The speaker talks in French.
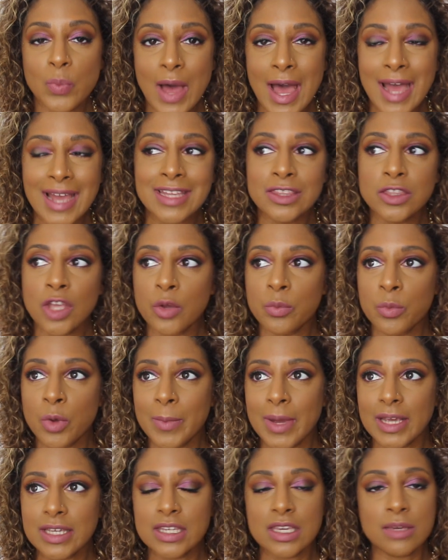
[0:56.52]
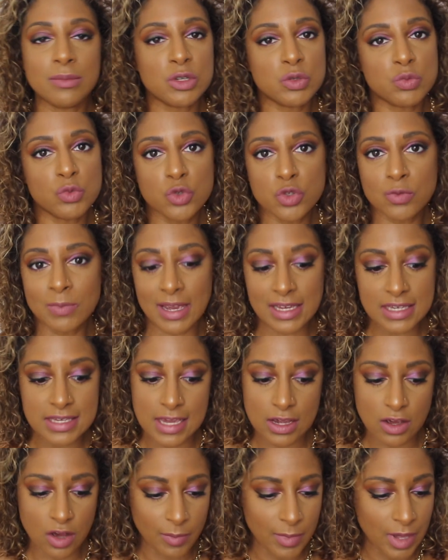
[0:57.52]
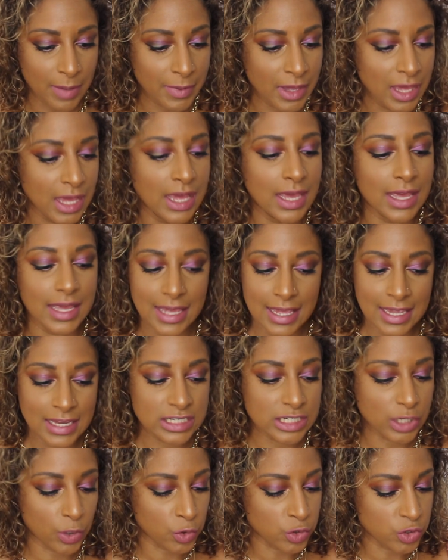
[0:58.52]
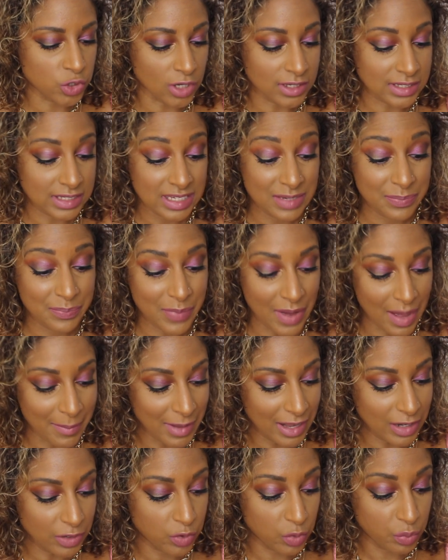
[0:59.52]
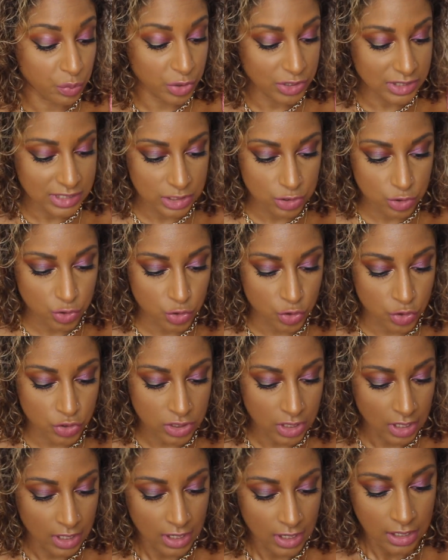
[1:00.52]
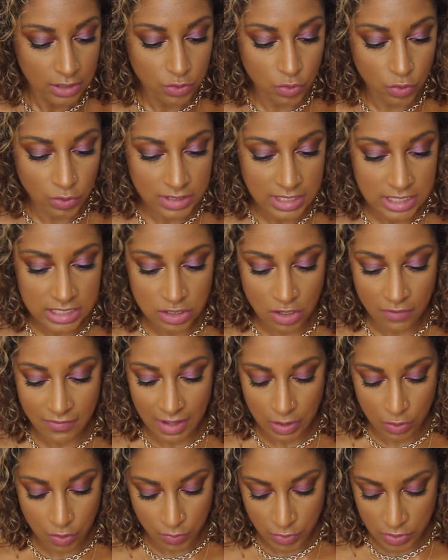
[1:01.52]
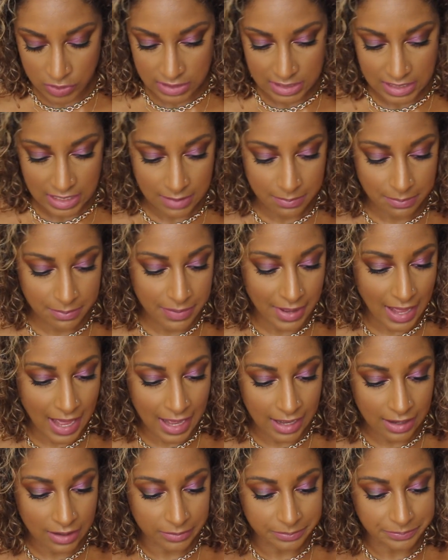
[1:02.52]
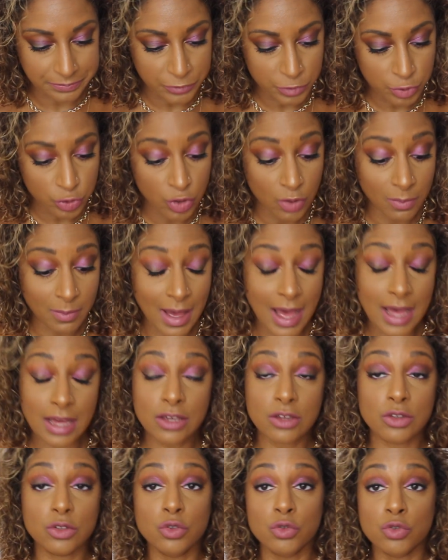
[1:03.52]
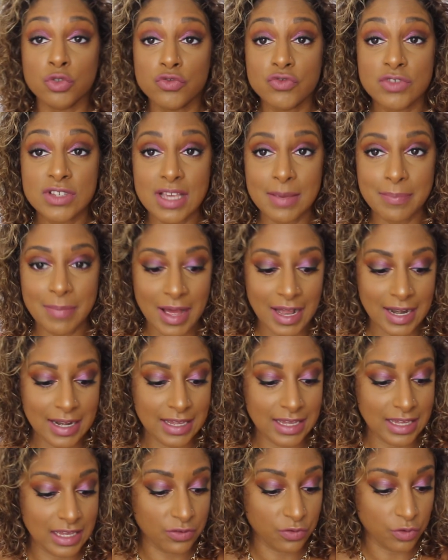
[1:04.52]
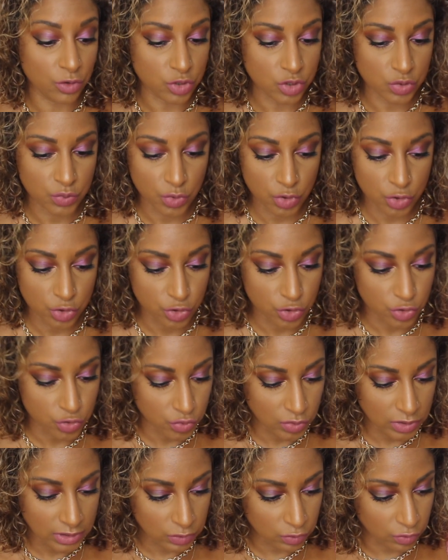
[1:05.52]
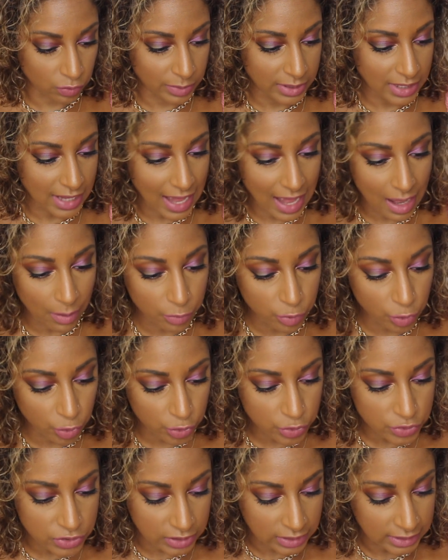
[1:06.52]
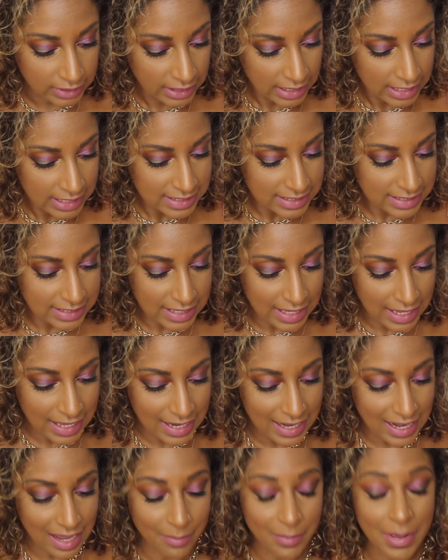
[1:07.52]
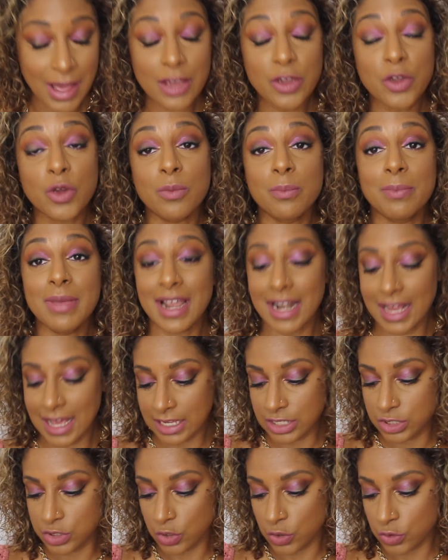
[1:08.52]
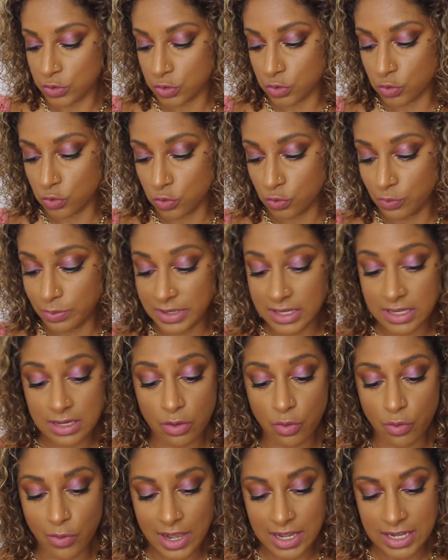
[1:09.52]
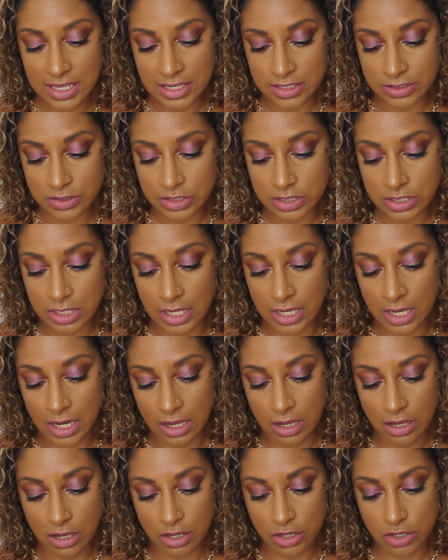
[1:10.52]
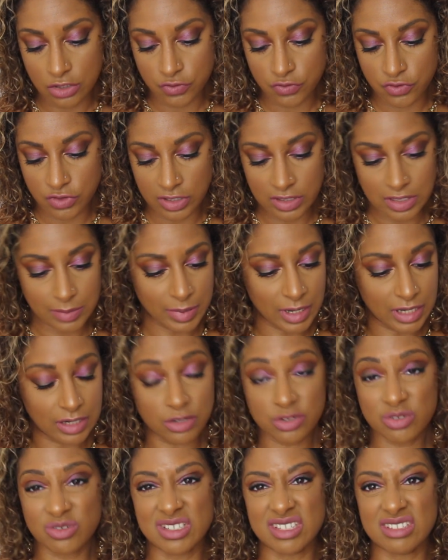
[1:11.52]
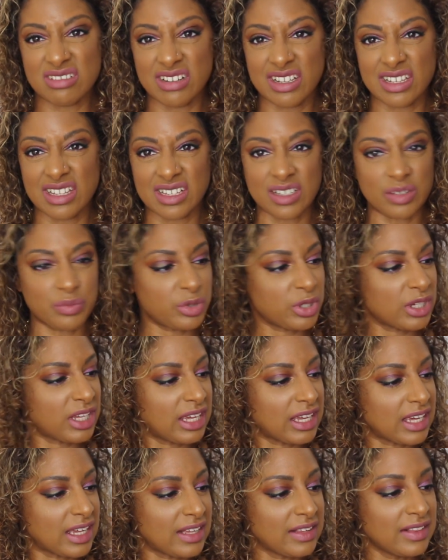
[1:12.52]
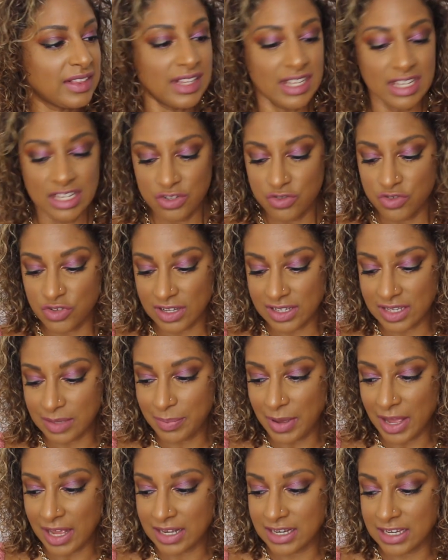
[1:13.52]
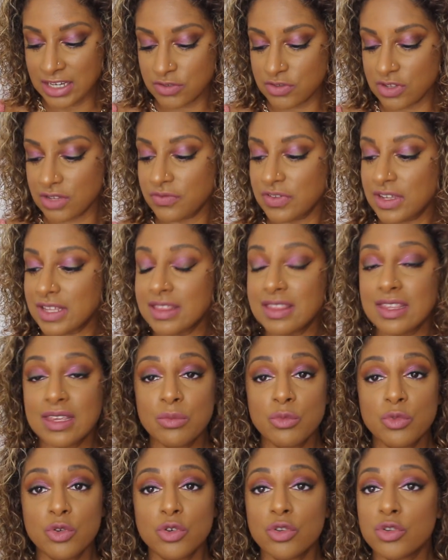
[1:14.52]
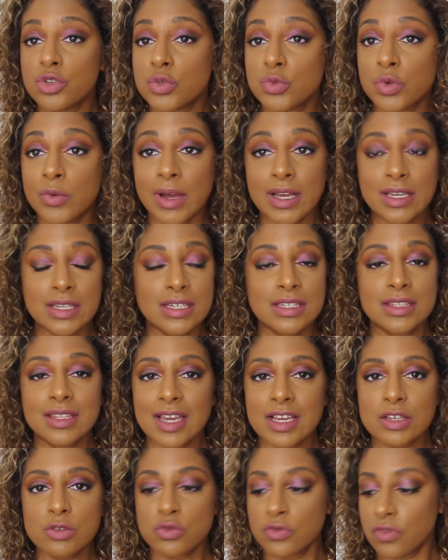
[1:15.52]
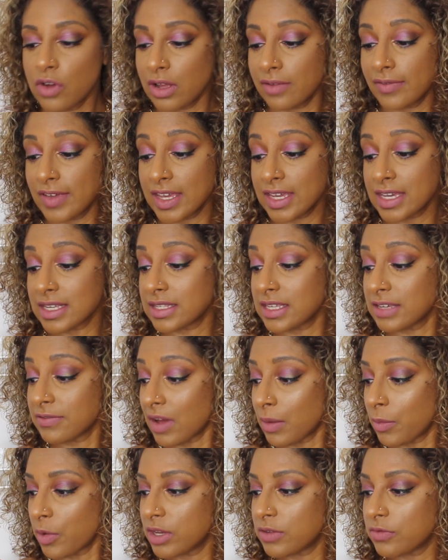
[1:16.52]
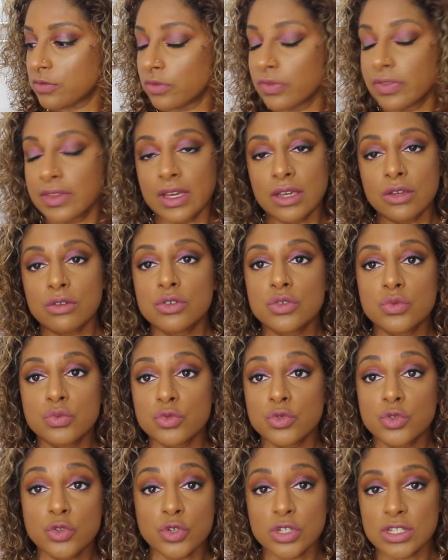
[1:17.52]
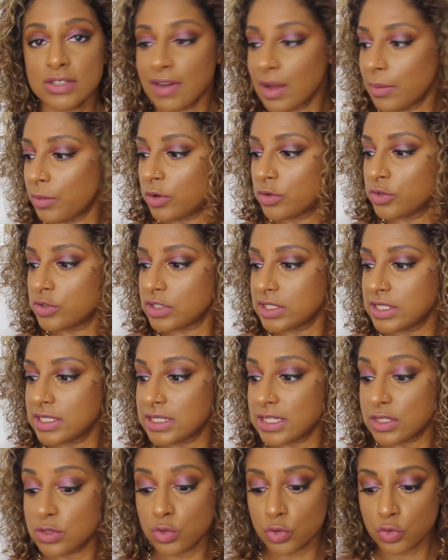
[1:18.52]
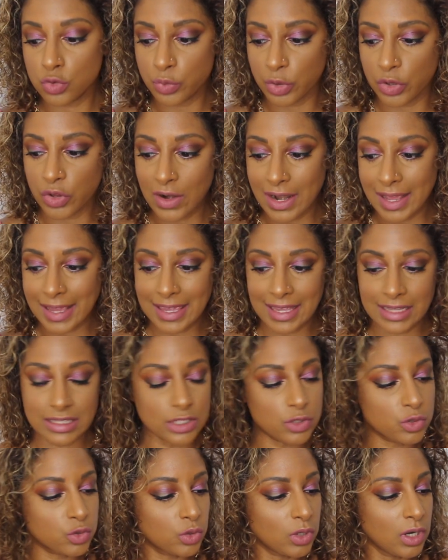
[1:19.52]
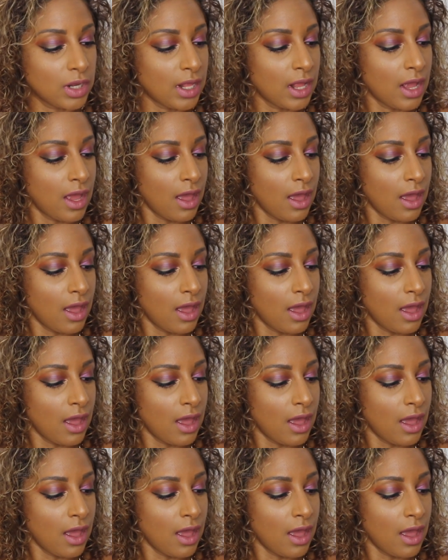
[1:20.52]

pas énormément maquillée, mais je me suis maquillée quand même. Et j'ai ressorti pas mal de petites choses. Donc déjà, on va commencer par une marque dont je vous ai parlé et franchement, je suis tombée amoureuse c'est la marque Belle Radiance ou Be Radiance. Euh, je vous en ai parlé, je suis désolée, un peu cracra. Je vous en ai parlé, je vous ai fait une démo, je me maquille très souvent avec et c'est vraiment les fonds de teint que j'ai vraiment utilisé, surtout pendant la canicule.